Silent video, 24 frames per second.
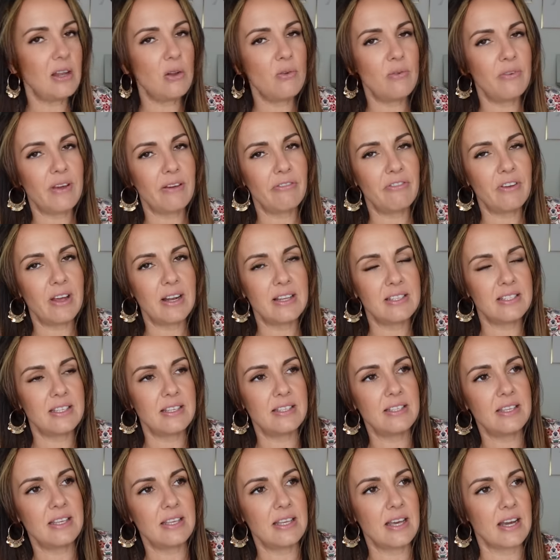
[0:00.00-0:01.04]
de lui faire faire les
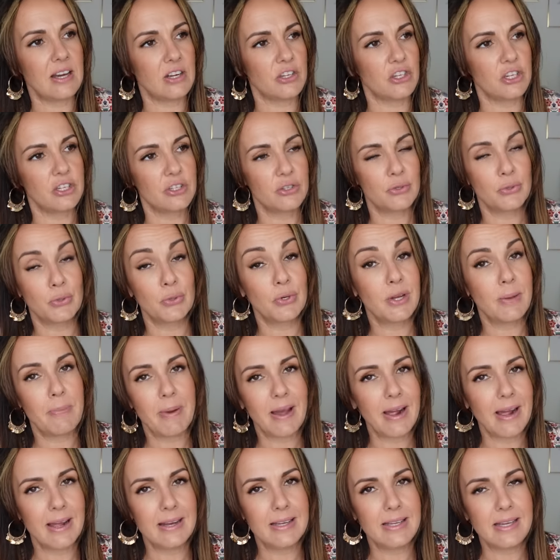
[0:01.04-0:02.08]
essayages. Ce n'est pas
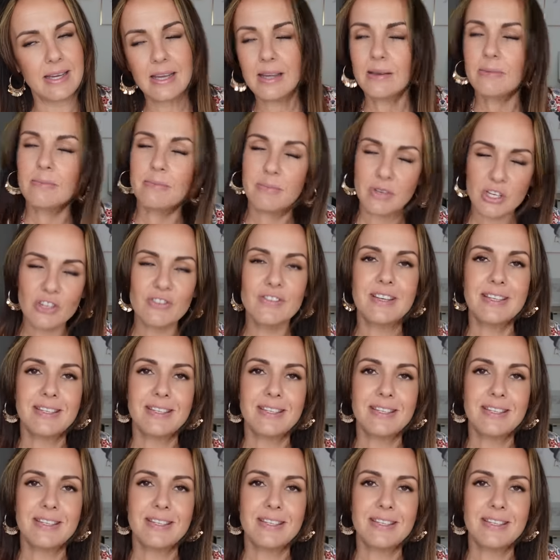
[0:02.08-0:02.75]
gagné, mais je vais